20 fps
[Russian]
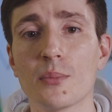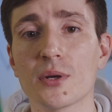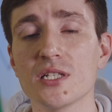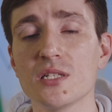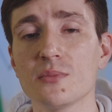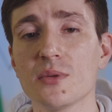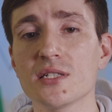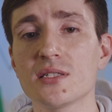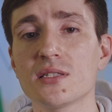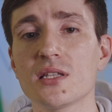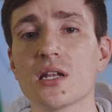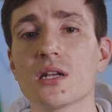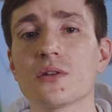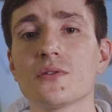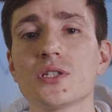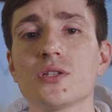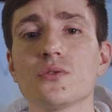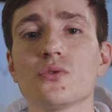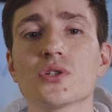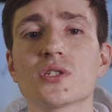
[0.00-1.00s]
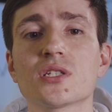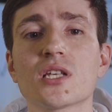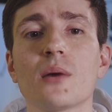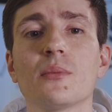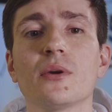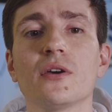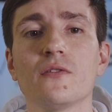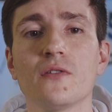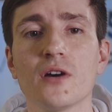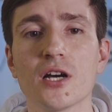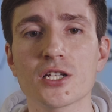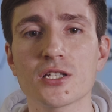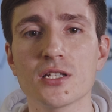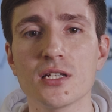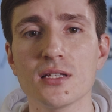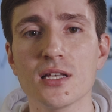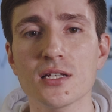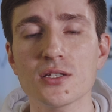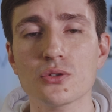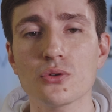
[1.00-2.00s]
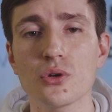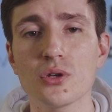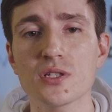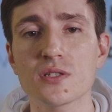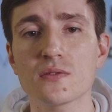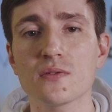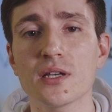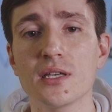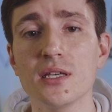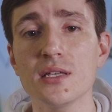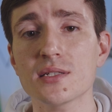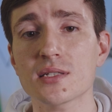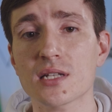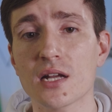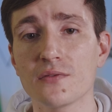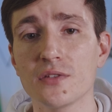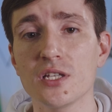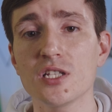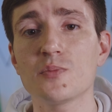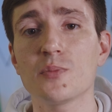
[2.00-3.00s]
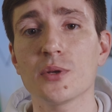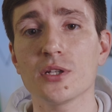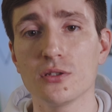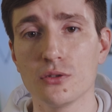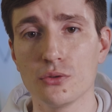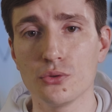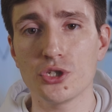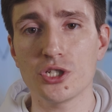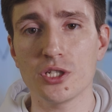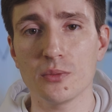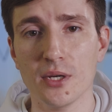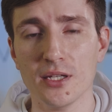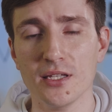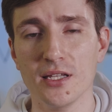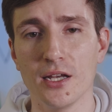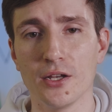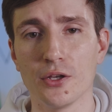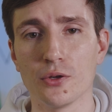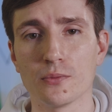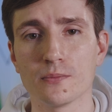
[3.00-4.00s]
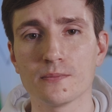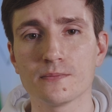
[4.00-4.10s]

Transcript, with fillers: продемонстрировать его самые важные достоинства и сравнить с предыдущей моделью.